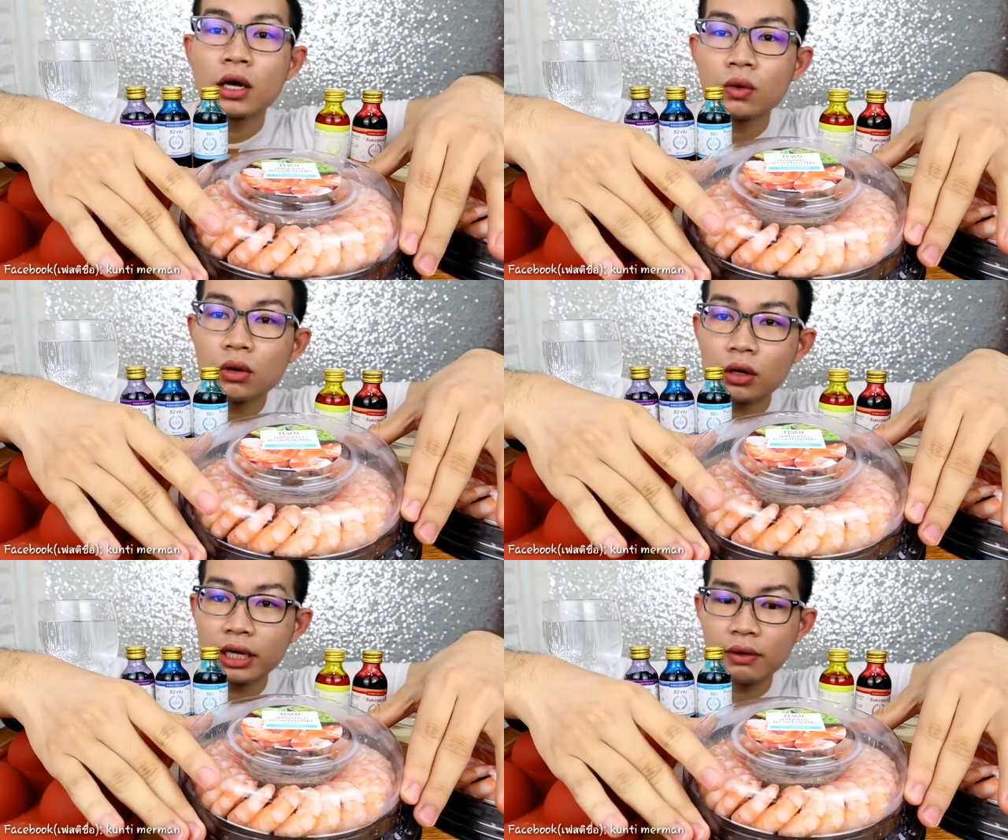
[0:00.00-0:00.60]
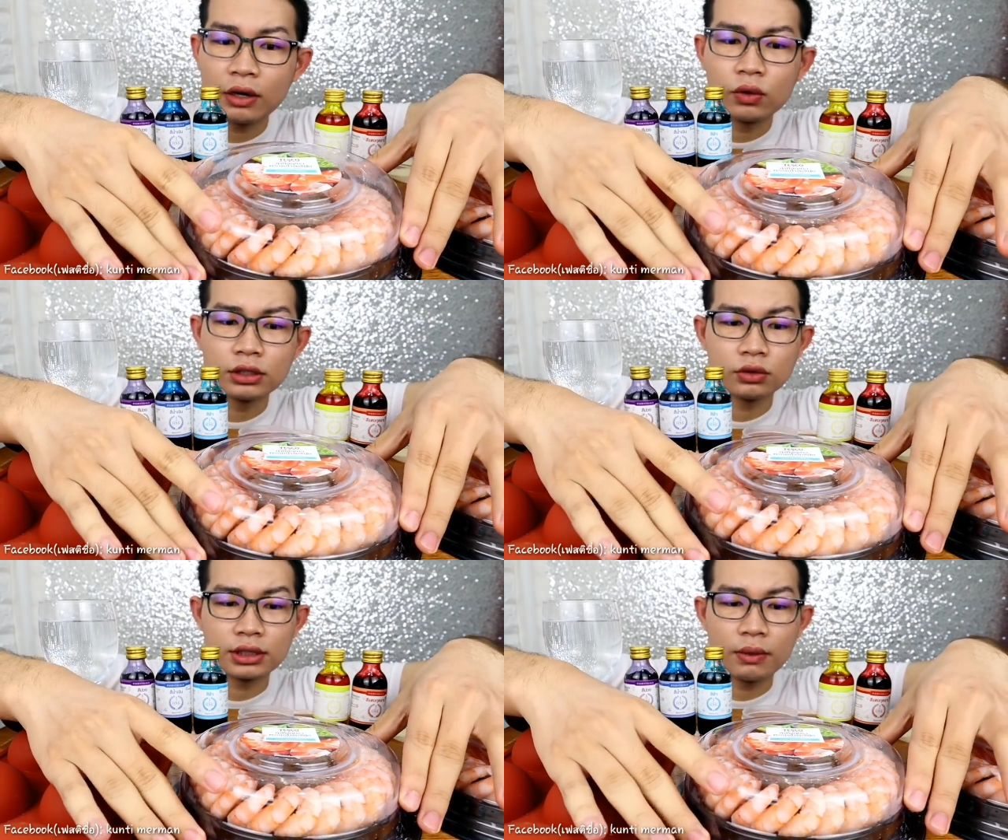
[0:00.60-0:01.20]
กุ้งค็อกเทลหลายคน
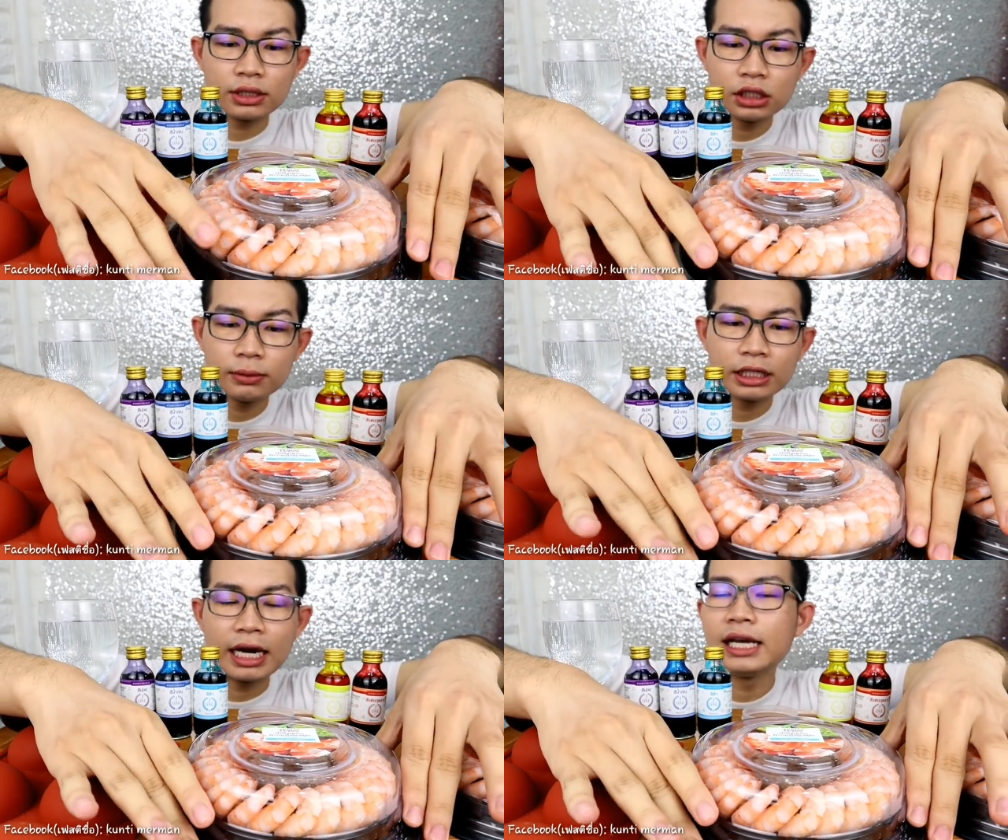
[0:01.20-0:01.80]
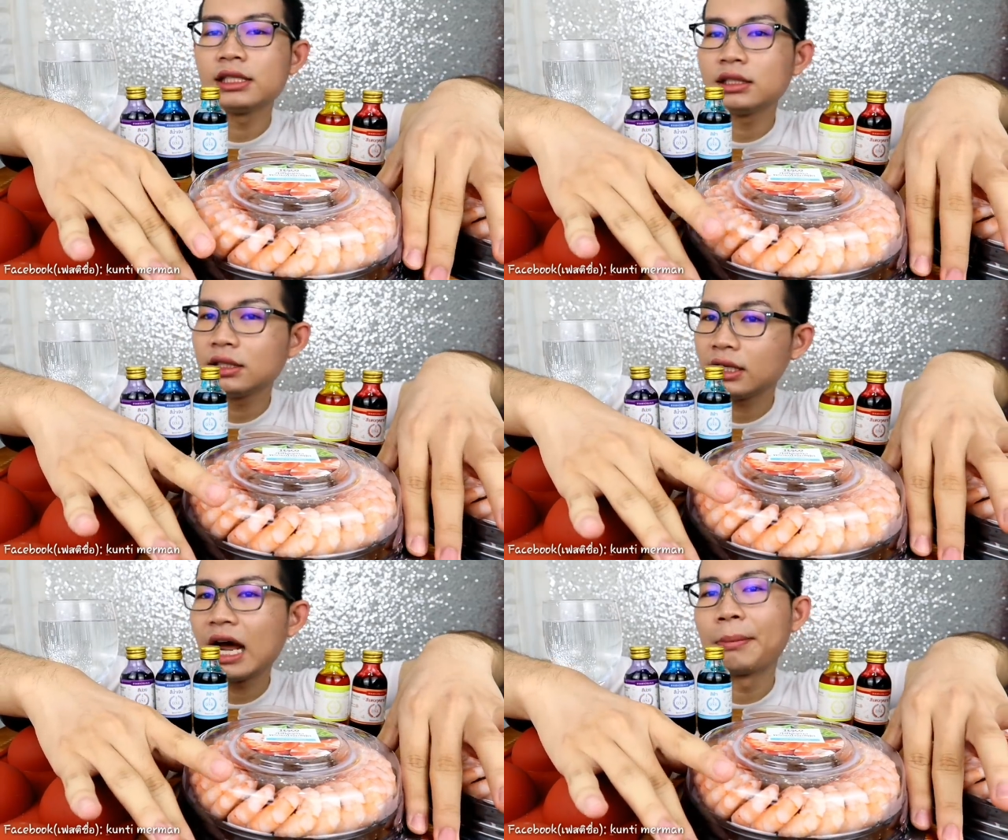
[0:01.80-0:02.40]
สงสัยว่าซื้อมาจากไหนซึ่ง
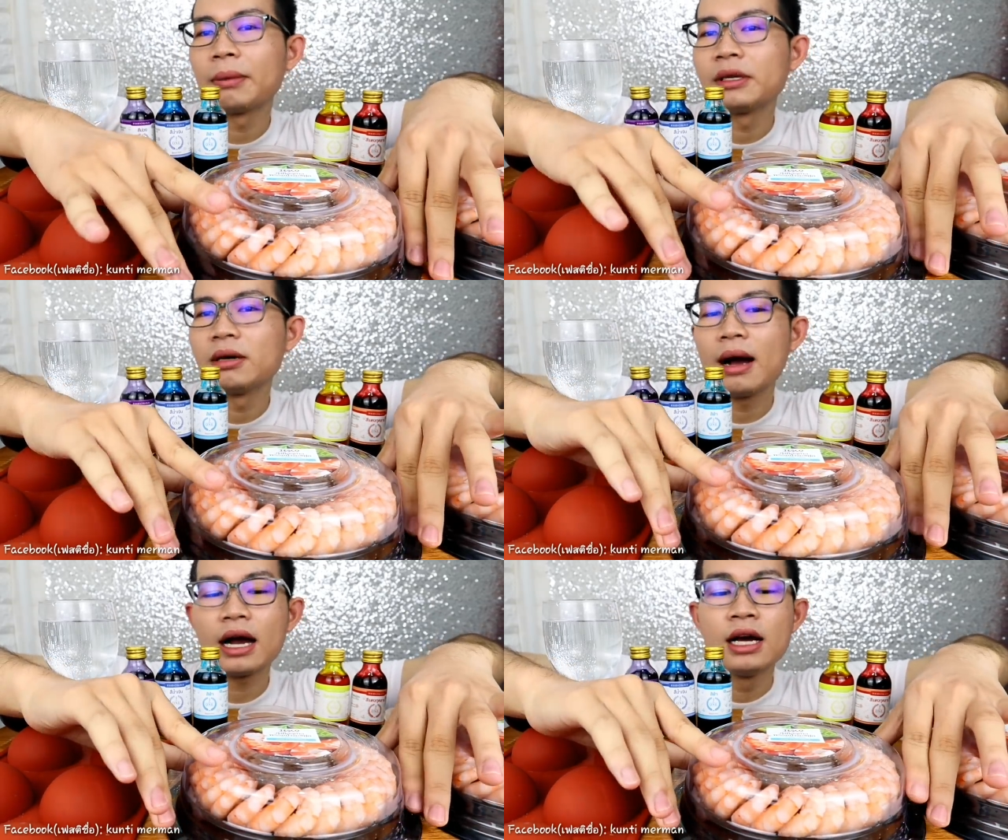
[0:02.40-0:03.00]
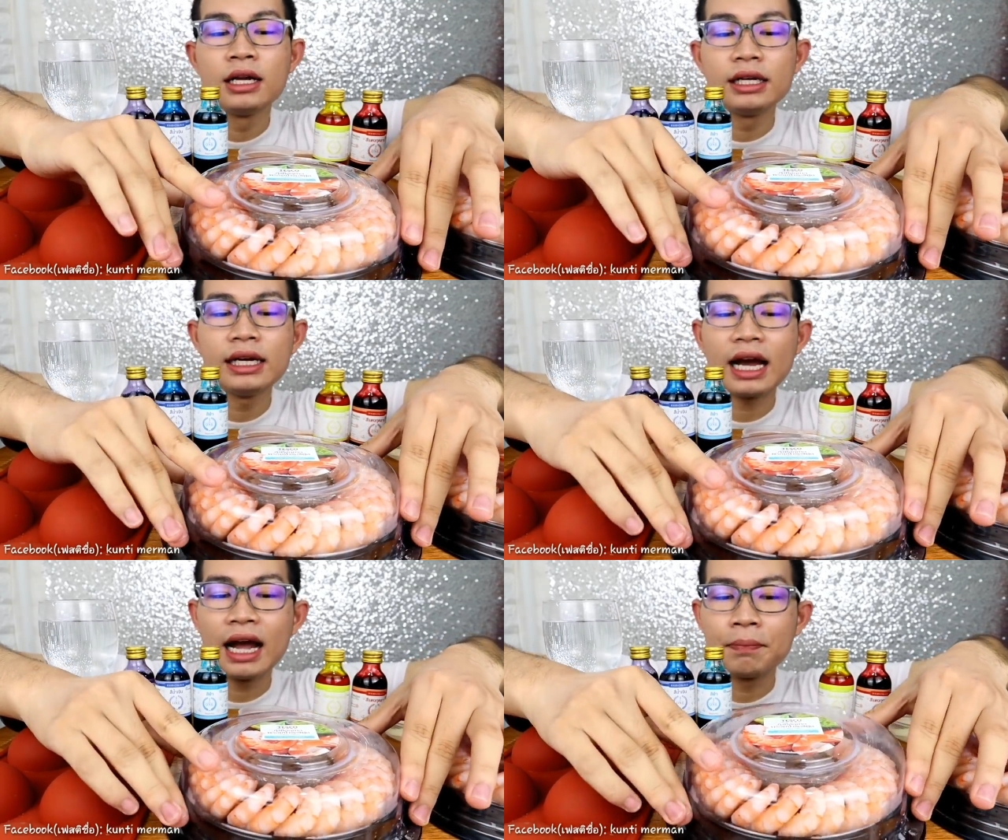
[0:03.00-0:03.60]
ก็ถามกันมาเยอะมากนี่
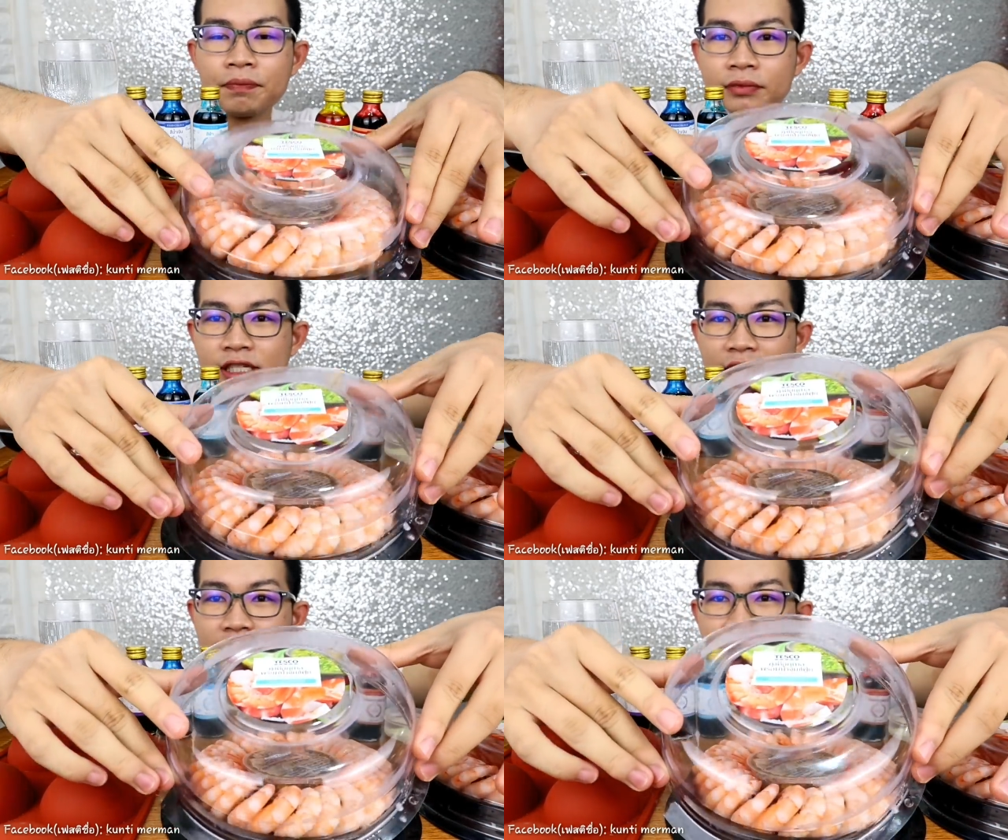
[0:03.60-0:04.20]
นะครับชัด